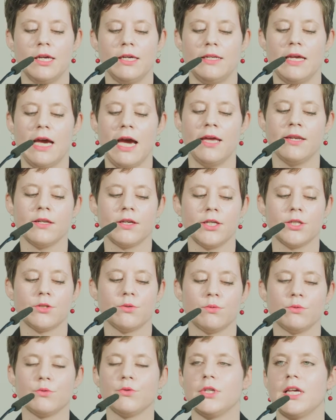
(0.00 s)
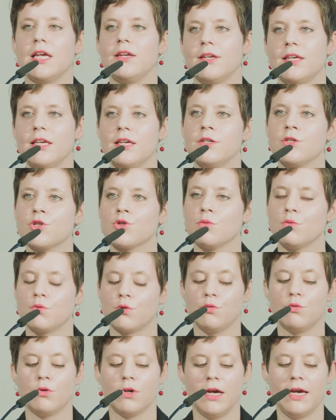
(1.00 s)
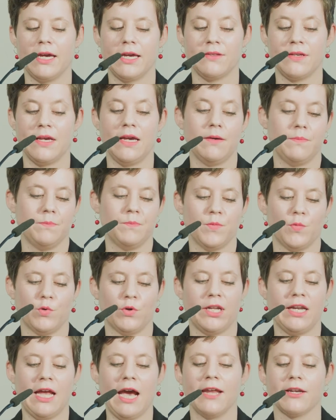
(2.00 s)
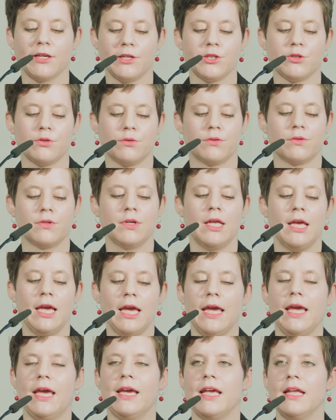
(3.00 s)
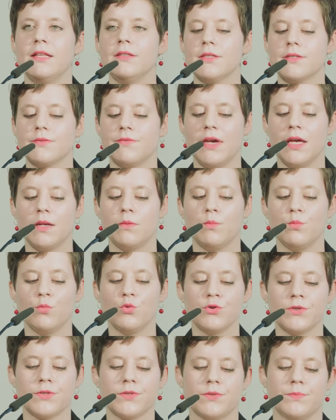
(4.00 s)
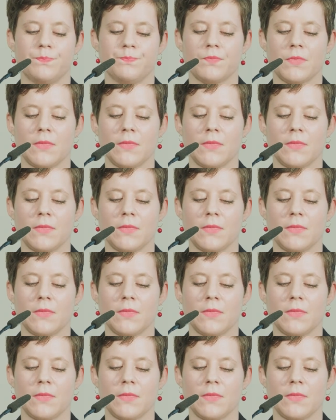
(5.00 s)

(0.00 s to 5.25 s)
der Einrichtung durch eine G-Struktur oder der Einrichtung ergänzt werden muss.